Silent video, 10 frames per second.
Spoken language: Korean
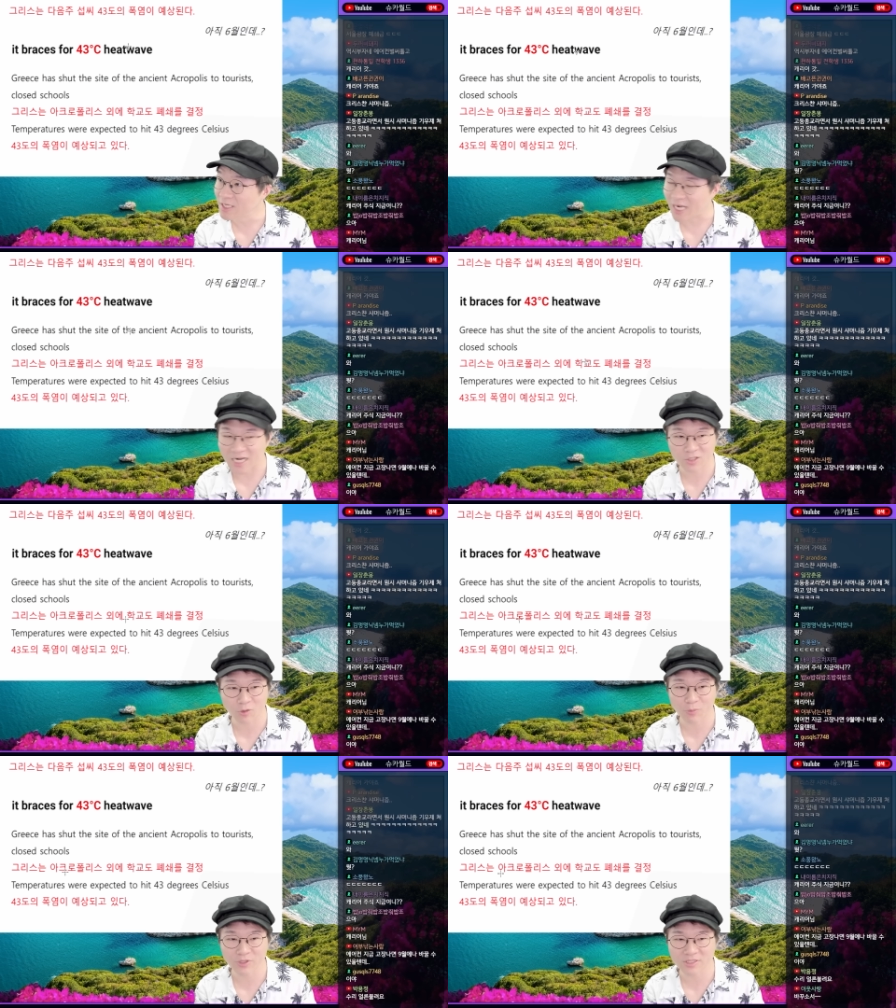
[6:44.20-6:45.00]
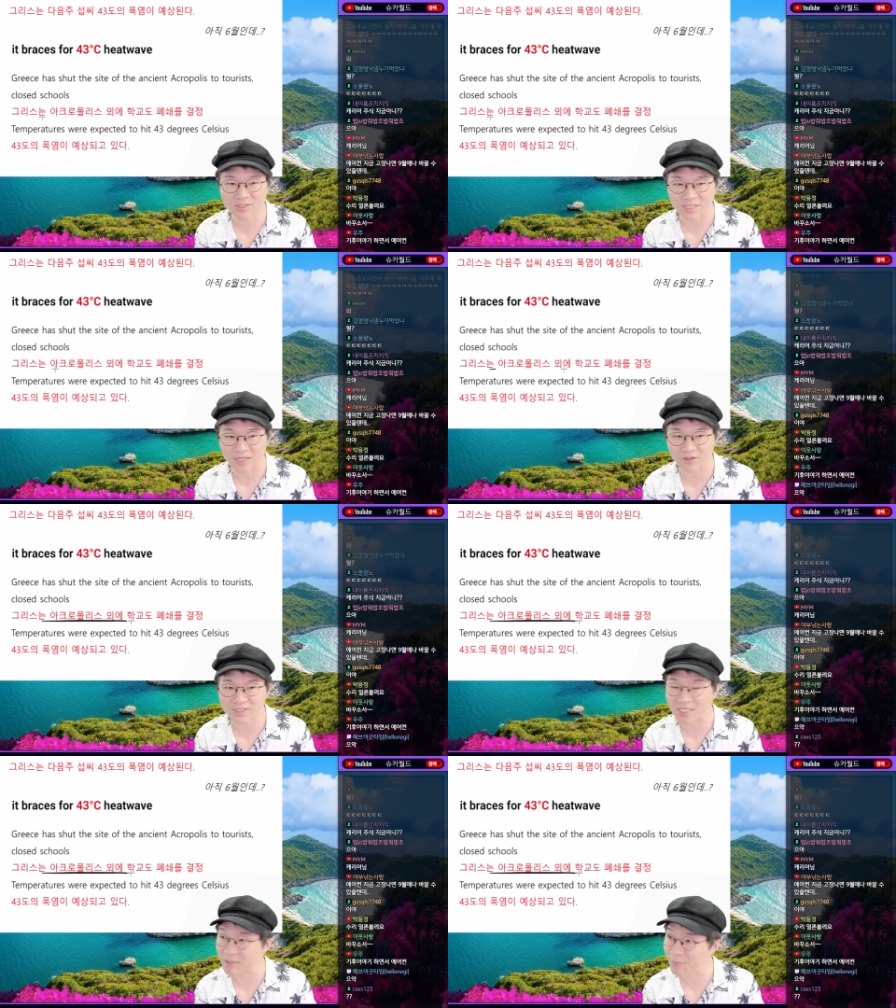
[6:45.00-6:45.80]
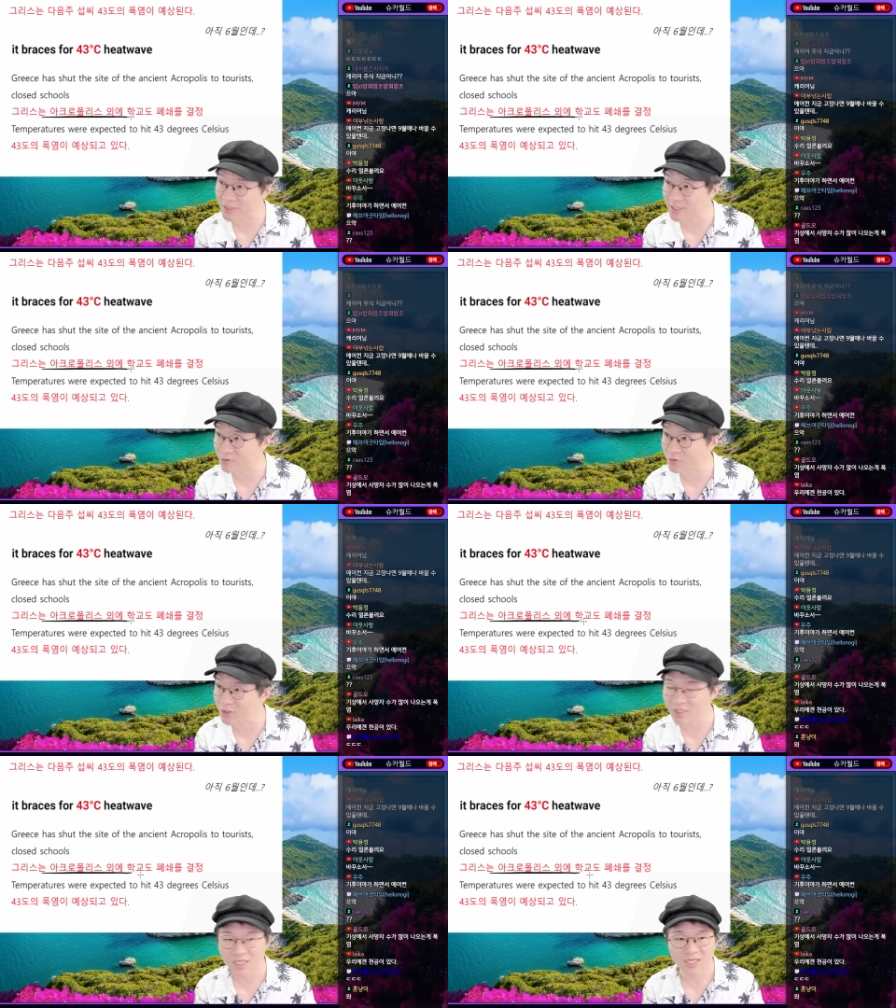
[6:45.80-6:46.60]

아크로폴리스는 당연히 낮에 폐쇄했고요.